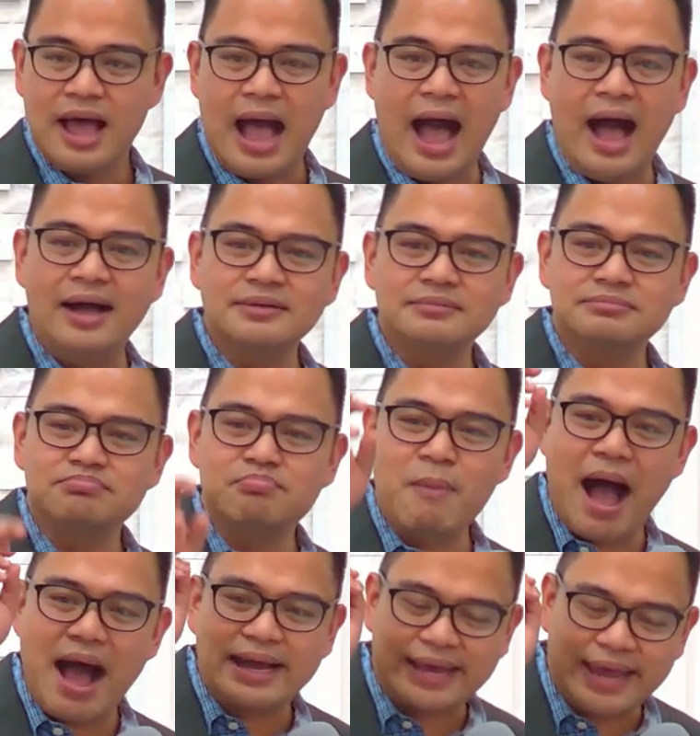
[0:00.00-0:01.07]
ang
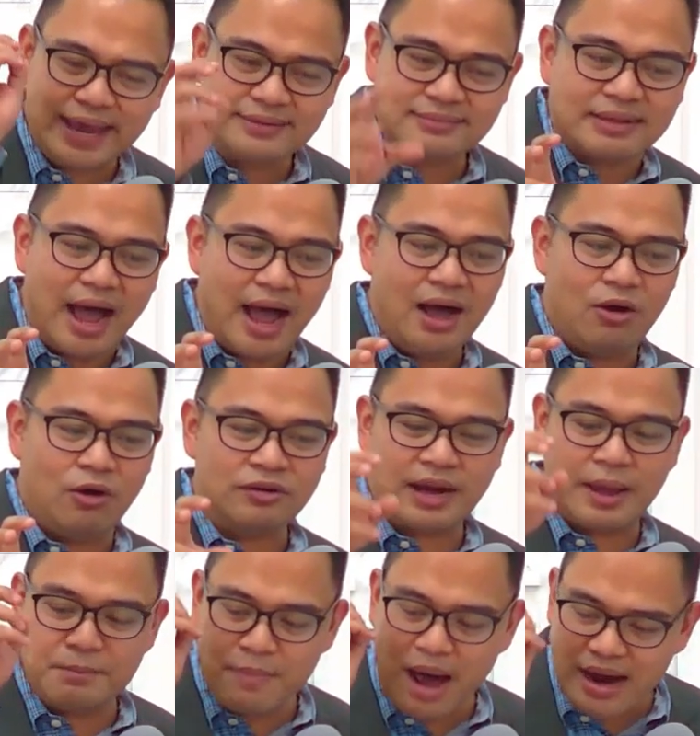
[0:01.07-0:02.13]
makita o
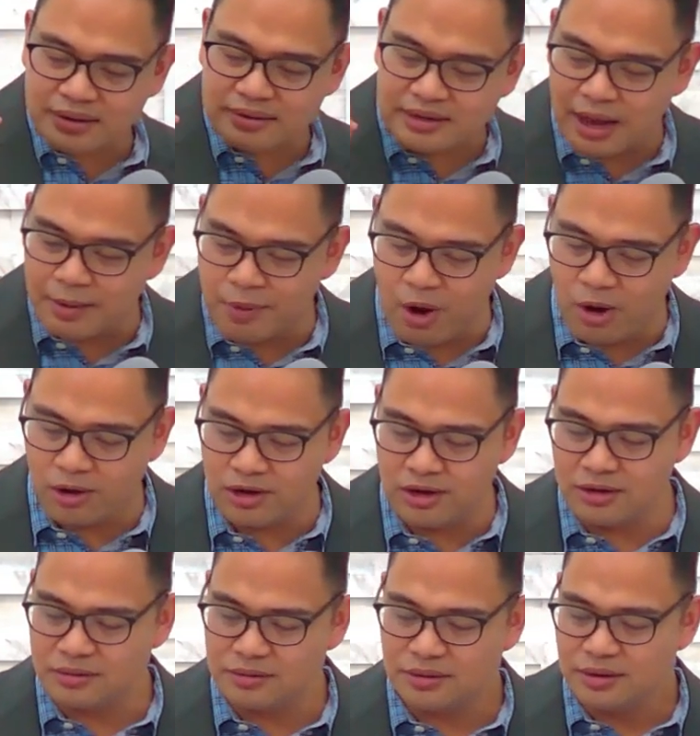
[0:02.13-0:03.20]
remarkable
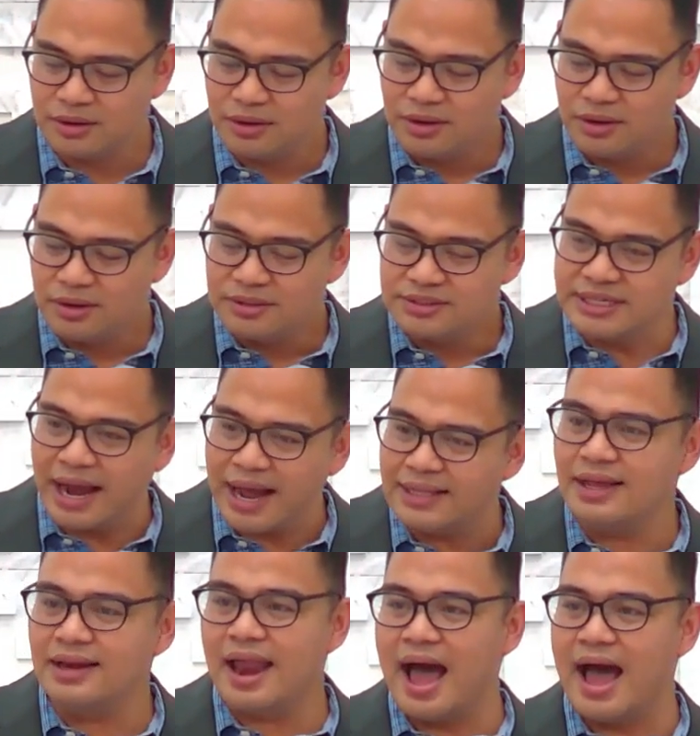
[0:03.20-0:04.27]
sa
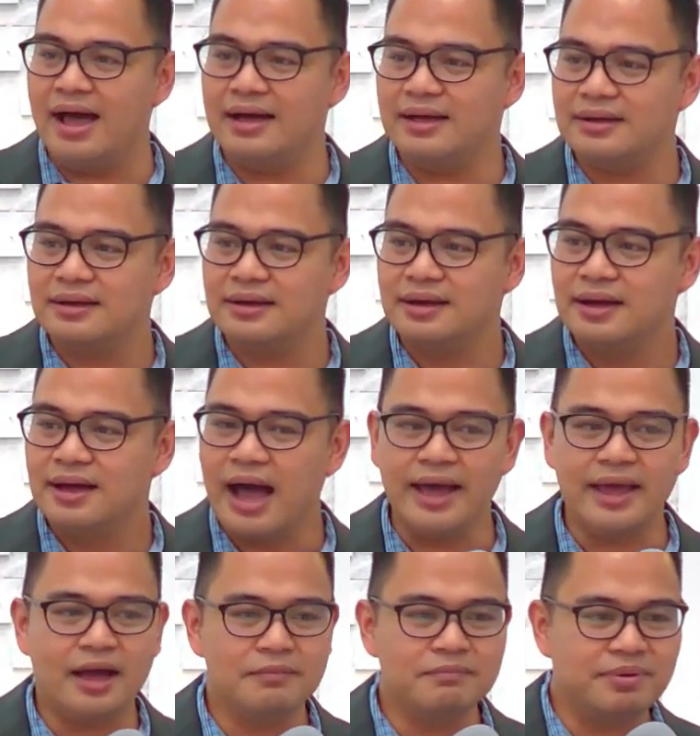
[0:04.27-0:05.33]
kanila ay
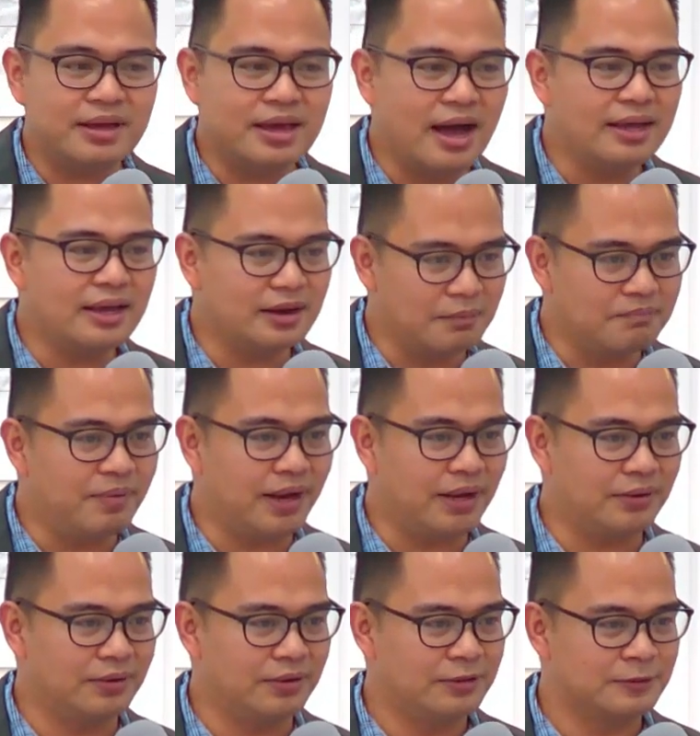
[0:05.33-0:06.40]
ang biyaya ng
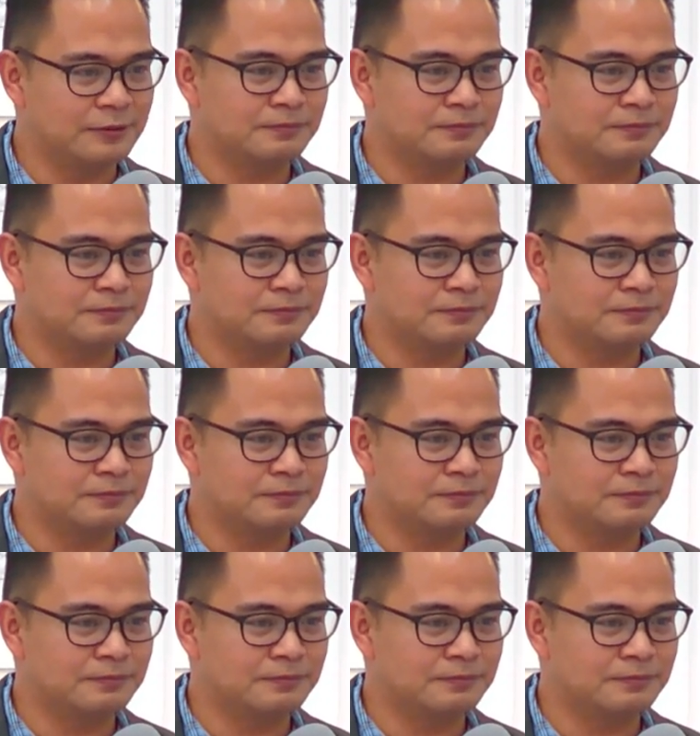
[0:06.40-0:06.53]
Panginoon.